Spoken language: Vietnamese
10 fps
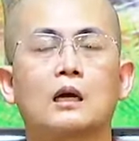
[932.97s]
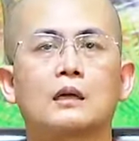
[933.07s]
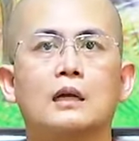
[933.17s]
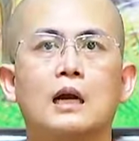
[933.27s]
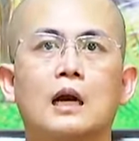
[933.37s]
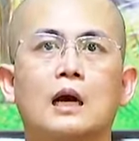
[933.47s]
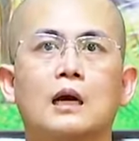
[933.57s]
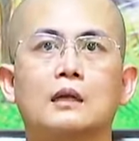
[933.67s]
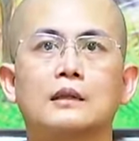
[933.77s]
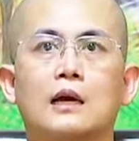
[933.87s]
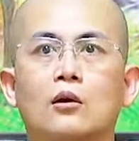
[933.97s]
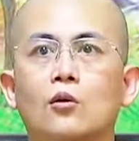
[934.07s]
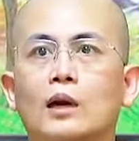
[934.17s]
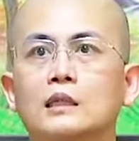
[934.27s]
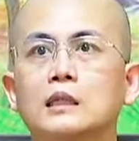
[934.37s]
là ta có
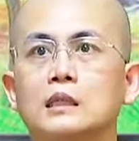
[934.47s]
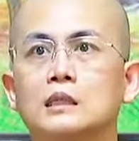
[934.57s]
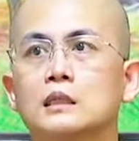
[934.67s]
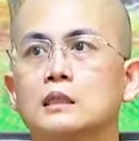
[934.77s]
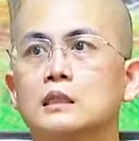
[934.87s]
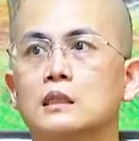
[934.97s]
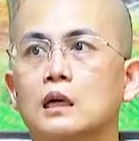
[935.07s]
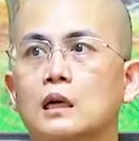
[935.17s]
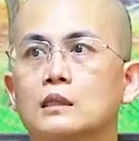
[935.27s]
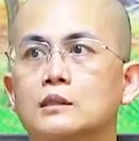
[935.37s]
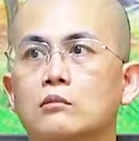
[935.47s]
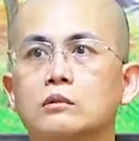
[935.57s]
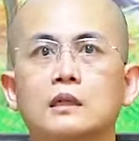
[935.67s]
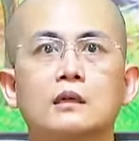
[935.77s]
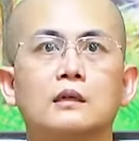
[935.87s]
hoan hỷ à, sống
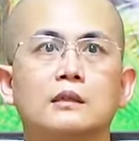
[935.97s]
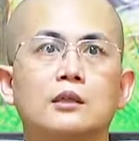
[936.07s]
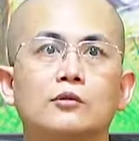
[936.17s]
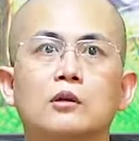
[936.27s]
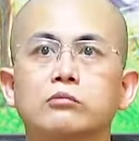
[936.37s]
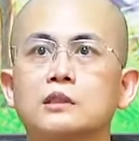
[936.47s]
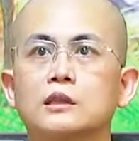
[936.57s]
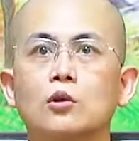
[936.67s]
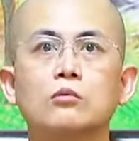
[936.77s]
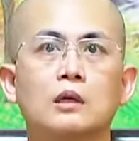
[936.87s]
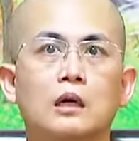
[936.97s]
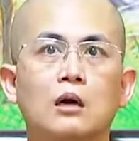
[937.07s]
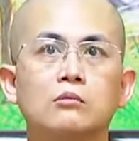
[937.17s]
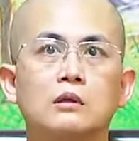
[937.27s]
cái đời tiểu dục chi túc không